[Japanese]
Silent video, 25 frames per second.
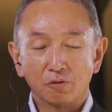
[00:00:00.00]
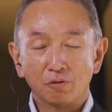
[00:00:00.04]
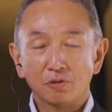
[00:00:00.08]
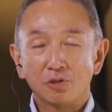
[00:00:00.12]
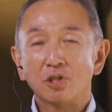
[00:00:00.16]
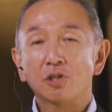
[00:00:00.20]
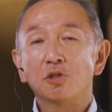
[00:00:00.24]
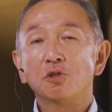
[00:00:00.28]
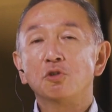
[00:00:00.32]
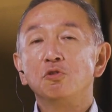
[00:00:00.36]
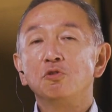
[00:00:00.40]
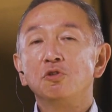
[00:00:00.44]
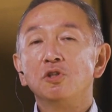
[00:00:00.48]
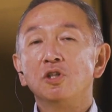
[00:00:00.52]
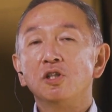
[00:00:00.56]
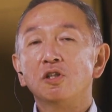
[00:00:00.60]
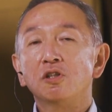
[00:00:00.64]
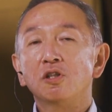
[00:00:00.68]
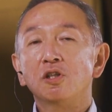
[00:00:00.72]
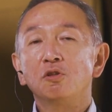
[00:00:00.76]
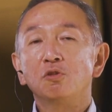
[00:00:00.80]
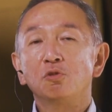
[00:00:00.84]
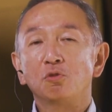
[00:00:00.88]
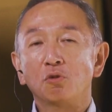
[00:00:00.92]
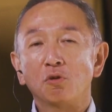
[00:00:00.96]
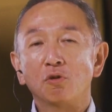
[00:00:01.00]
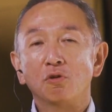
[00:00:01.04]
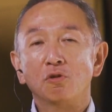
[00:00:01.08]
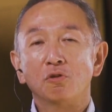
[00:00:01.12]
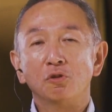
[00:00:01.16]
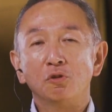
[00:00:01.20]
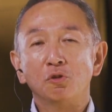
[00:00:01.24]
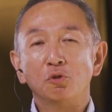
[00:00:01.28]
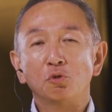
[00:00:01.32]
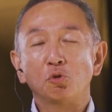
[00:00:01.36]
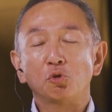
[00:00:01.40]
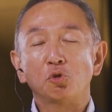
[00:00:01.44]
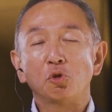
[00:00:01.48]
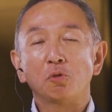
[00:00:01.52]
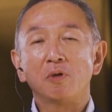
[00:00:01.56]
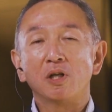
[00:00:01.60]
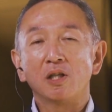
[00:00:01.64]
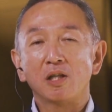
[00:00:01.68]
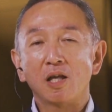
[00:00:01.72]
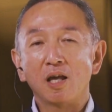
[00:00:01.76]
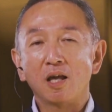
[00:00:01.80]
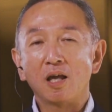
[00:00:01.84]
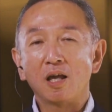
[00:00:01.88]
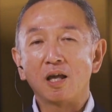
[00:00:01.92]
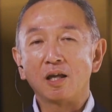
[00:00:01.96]
地球に生きるという言葉
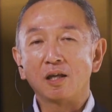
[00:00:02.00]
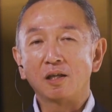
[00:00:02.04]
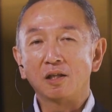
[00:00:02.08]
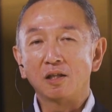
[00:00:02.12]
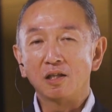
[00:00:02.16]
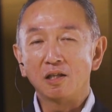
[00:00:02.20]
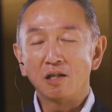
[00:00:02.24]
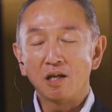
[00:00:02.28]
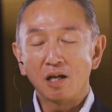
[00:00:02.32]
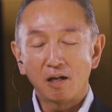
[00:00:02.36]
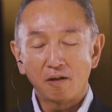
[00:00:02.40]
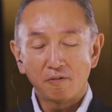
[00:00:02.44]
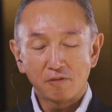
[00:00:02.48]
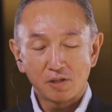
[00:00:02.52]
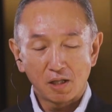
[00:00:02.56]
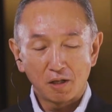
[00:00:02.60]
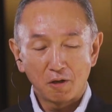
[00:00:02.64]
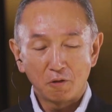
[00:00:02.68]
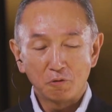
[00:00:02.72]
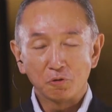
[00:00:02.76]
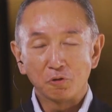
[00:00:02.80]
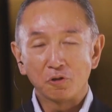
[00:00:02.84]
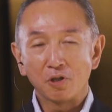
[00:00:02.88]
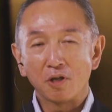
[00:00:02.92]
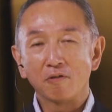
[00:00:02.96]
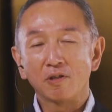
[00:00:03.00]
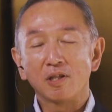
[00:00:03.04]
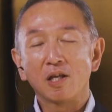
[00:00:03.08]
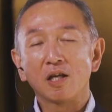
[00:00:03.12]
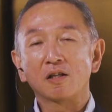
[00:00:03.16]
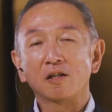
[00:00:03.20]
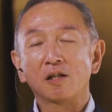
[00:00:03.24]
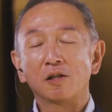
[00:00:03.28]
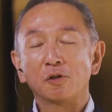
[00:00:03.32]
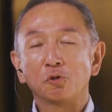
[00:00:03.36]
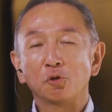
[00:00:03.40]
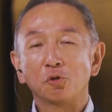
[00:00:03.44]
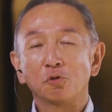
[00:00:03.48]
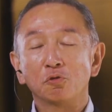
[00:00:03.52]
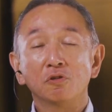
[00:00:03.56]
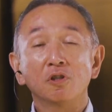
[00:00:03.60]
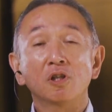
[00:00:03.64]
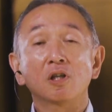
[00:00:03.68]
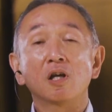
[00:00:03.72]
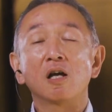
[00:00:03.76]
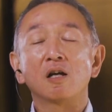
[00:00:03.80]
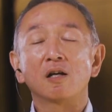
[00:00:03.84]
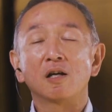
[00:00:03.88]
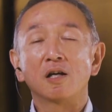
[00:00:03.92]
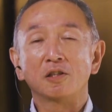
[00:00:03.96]
で言い表されるのではないかなというふうに
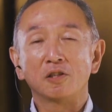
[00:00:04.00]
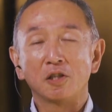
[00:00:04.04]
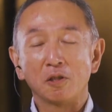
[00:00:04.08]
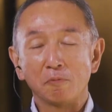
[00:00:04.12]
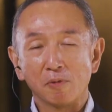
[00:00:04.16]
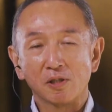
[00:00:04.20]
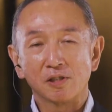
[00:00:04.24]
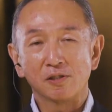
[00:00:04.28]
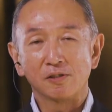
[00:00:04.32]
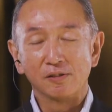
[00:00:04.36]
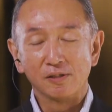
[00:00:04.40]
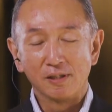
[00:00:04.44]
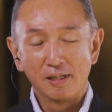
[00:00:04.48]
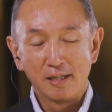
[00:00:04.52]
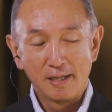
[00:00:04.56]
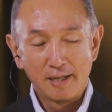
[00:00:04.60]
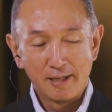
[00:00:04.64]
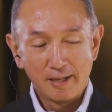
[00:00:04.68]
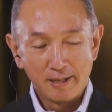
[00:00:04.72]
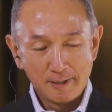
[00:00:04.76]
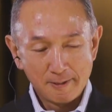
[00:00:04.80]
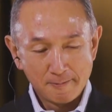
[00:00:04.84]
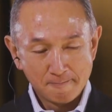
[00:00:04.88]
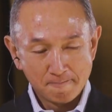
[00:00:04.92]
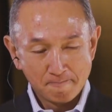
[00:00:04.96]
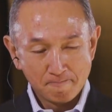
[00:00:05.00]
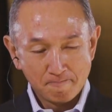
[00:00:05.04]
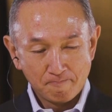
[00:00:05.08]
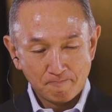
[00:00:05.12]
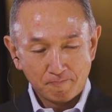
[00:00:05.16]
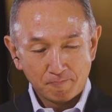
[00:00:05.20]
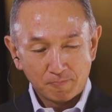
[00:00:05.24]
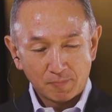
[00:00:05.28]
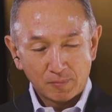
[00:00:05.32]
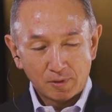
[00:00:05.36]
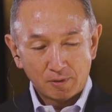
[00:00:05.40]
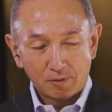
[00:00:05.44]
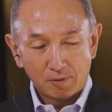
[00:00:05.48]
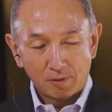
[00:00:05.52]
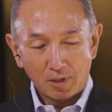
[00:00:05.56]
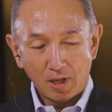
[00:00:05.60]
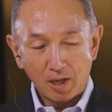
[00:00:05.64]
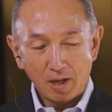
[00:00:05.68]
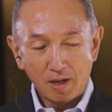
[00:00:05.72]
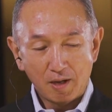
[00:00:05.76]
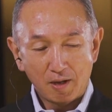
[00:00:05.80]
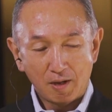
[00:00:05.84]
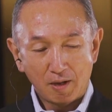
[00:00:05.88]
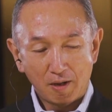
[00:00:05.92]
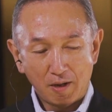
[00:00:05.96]
考えています。
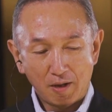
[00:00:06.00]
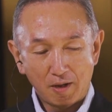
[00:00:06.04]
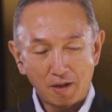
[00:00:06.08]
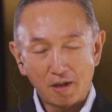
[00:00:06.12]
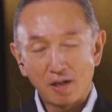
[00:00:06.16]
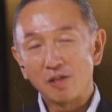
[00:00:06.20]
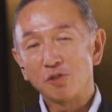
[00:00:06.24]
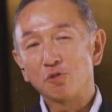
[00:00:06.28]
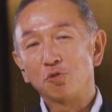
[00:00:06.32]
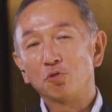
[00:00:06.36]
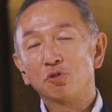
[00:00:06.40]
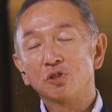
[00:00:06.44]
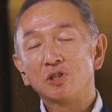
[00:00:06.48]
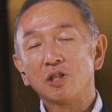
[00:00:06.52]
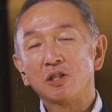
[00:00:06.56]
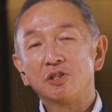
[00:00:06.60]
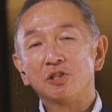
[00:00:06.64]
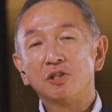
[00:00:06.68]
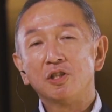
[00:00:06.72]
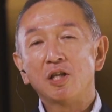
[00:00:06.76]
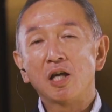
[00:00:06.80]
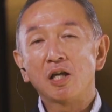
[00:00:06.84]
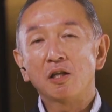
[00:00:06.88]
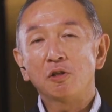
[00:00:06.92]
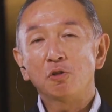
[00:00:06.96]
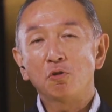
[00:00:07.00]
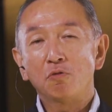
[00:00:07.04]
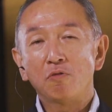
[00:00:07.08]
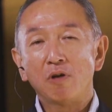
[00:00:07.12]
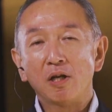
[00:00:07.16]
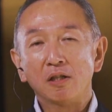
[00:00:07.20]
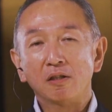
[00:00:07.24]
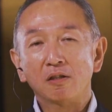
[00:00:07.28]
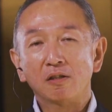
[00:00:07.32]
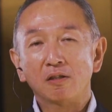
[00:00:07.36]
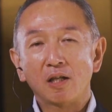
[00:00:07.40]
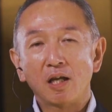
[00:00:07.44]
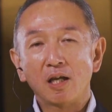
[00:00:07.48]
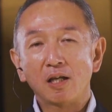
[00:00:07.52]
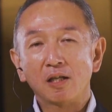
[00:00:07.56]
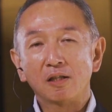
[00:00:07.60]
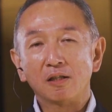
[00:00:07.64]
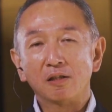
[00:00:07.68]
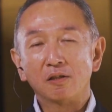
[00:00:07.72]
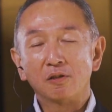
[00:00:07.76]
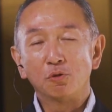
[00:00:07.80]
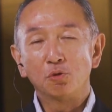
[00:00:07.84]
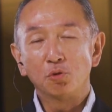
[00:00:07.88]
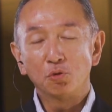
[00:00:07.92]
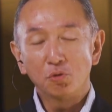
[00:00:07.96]
で、そのじゃあ時代とは一体
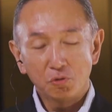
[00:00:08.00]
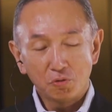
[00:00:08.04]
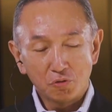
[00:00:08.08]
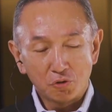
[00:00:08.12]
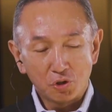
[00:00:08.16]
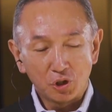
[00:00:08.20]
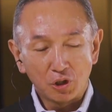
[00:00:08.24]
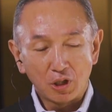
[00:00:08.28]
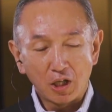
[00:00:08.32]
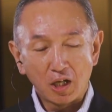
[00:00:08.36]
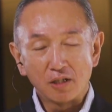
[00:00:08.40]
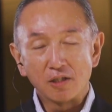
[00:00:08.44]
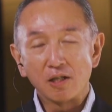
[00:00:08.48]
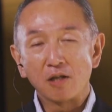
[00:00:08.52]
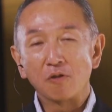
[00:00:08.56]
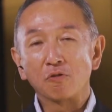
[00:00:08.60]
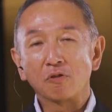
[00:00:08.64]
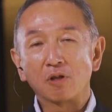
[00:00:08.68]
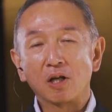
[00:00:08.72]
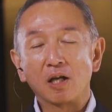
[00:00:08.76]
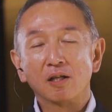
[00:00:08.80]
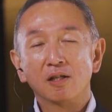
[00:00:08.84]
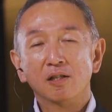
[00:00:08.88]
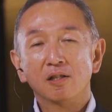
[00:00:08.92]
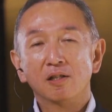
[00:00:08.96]
どういう時代なのか、